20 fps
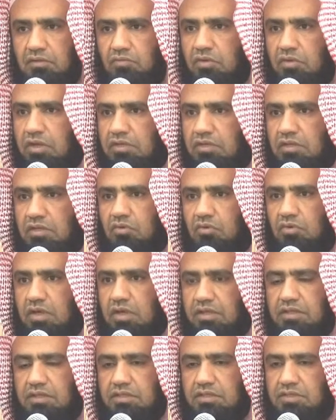ولا تقل
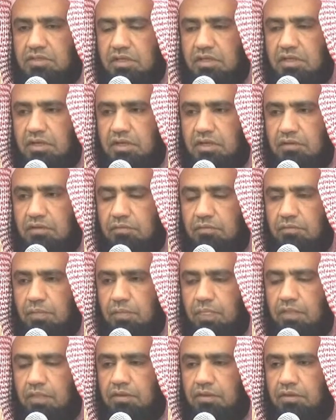هذه زكاة
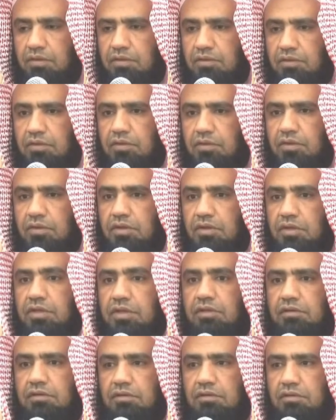
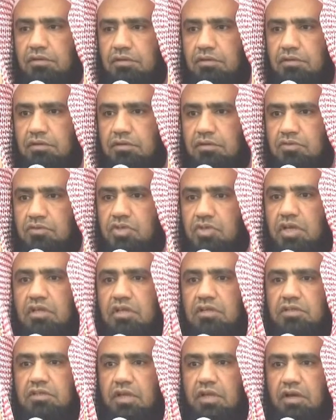إن
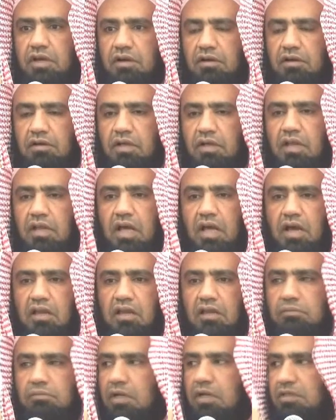جهلت
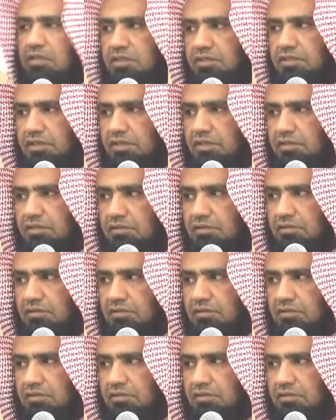الحال ما تدري